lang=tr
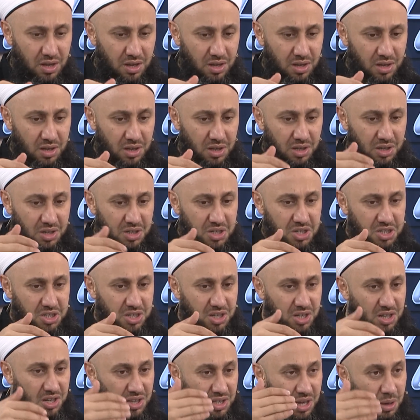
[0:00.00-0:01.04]
E,
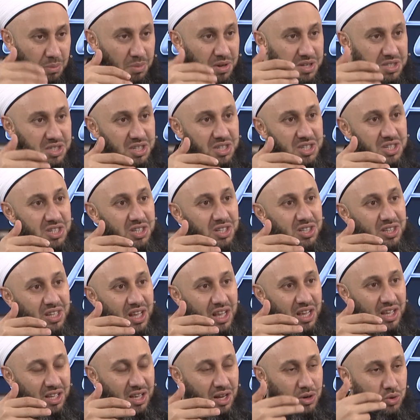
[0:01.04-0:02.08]
kişi namaz
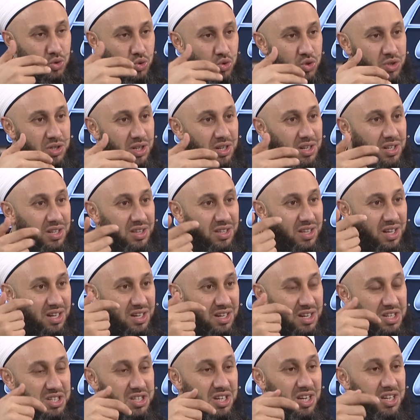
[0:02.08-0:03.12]
içindeyken
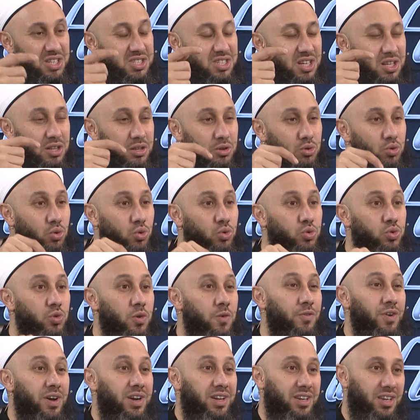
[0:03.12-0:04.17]
üzerinde necasetin
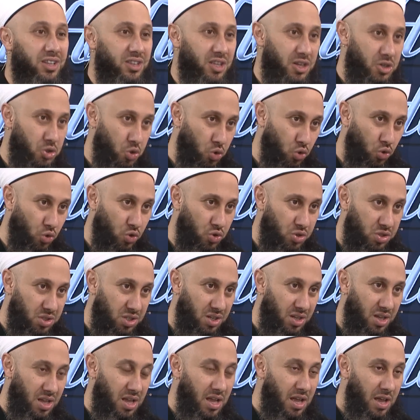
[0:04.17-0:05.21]
olduğunu fark edecek
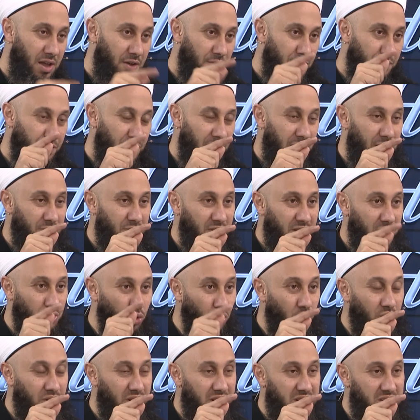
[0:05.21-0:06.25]
olsa velev ki
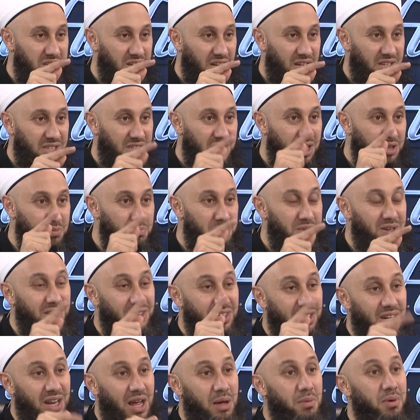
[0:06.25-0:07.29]
o necaset
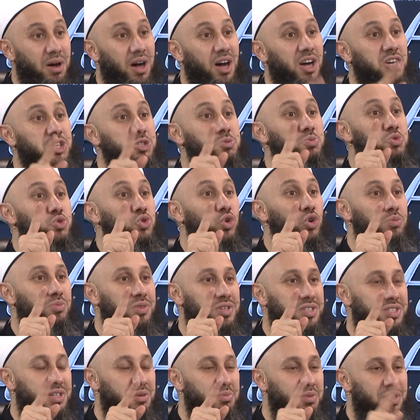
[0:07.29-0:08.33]
bir dirhemi aşmış
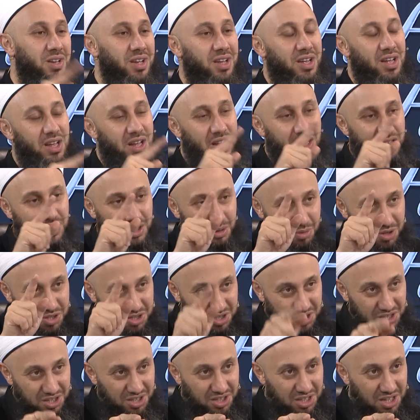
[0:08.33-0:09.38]
olmasa bile
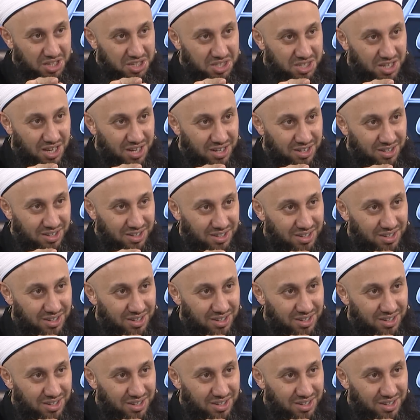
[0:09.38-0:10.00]
namazını keser